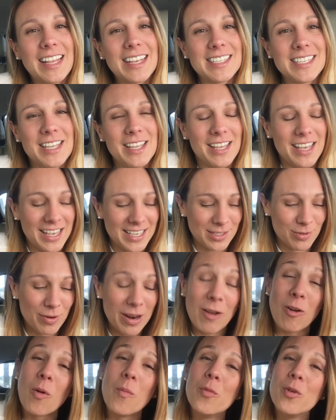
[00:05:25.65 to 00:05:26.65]
Así es
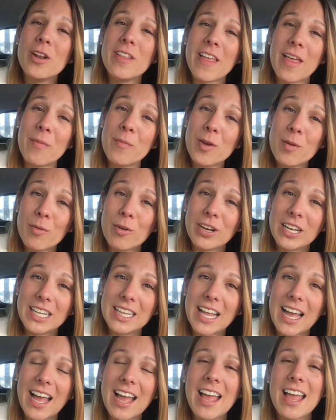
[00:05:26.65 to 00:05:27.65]
una comunidad muy
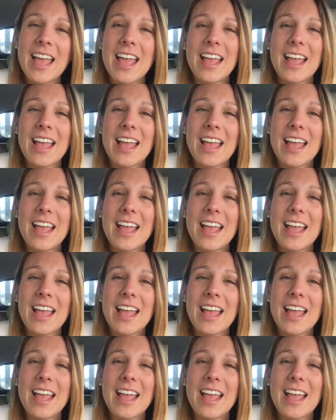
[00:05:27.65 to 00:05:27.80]
bonita.